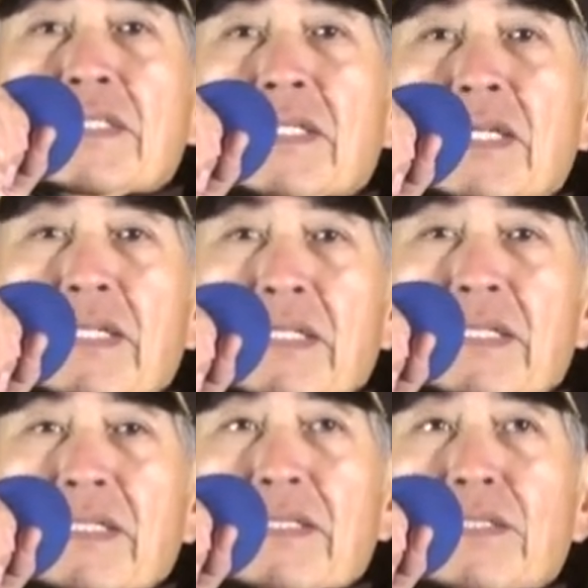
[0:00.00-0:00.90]

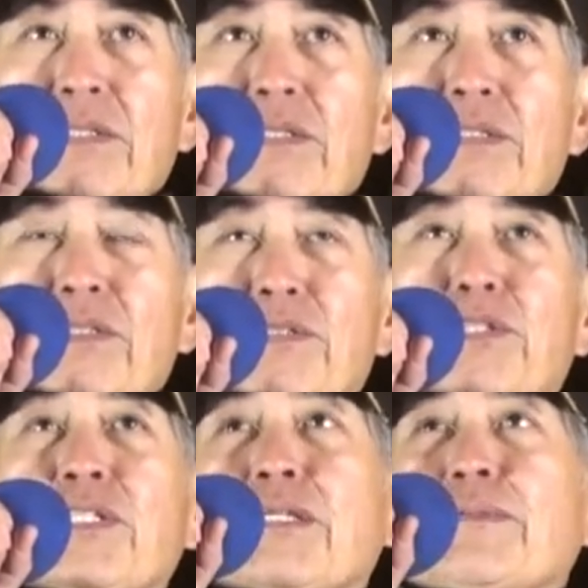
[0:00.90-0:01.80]
那
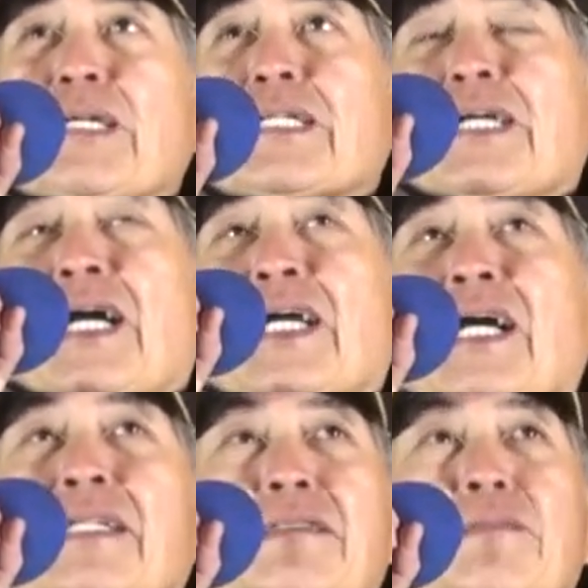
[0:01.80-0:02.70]
去那边看
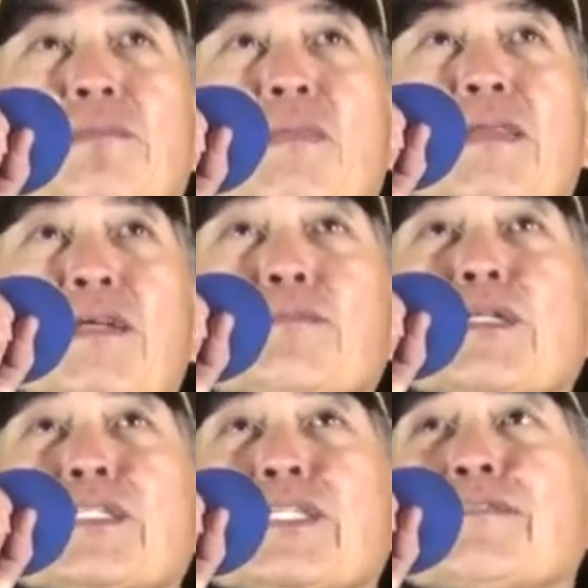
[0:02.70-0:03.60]
看有没
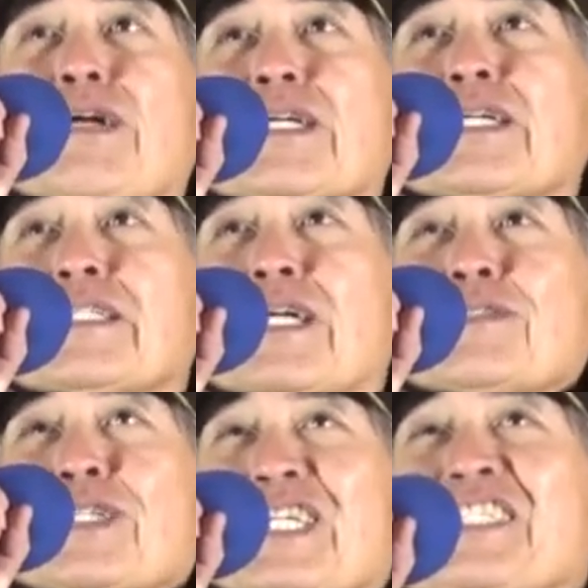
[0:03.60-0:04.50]
有地方可以让
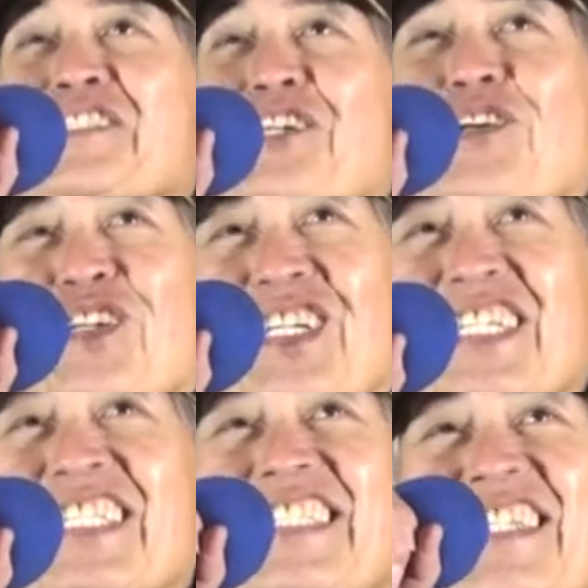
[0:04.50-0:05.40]
我耕种，
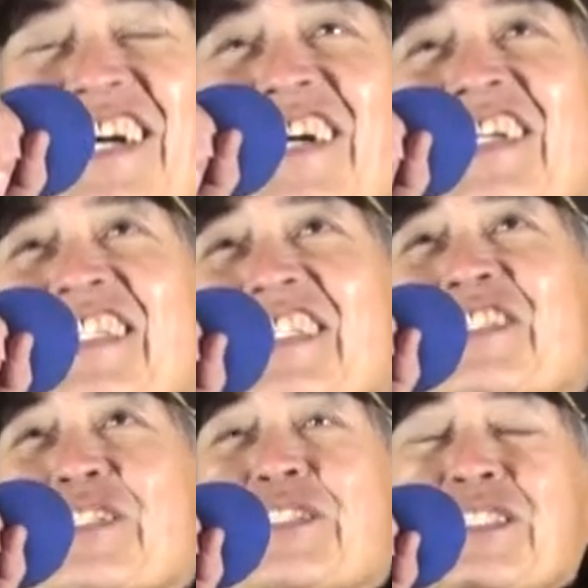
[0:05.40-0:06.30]
啊，
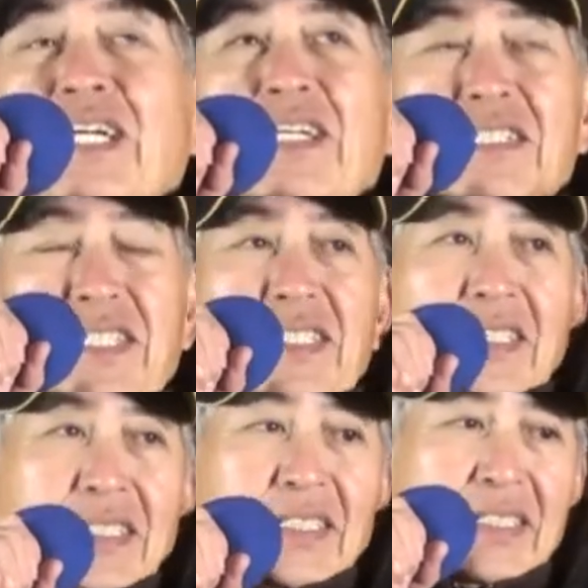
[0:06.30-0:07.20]
我去找那
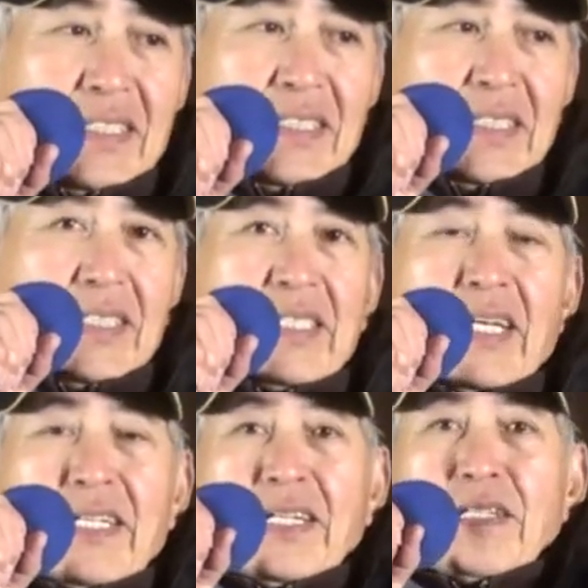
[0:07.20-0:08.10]
个自己
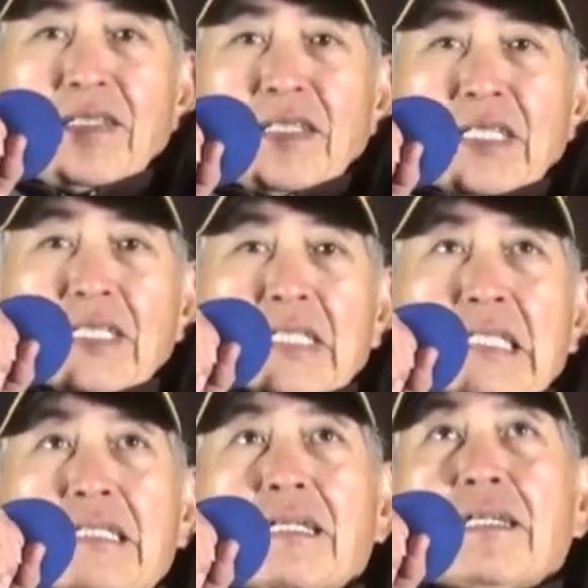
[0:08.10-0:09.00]
想要，
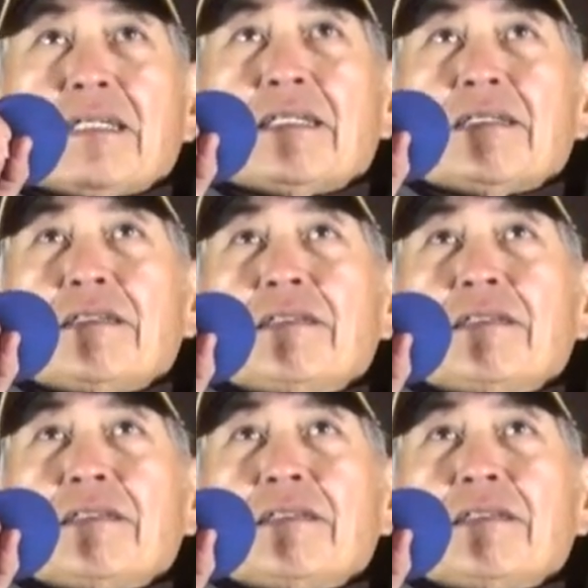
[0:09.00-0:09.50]
呃，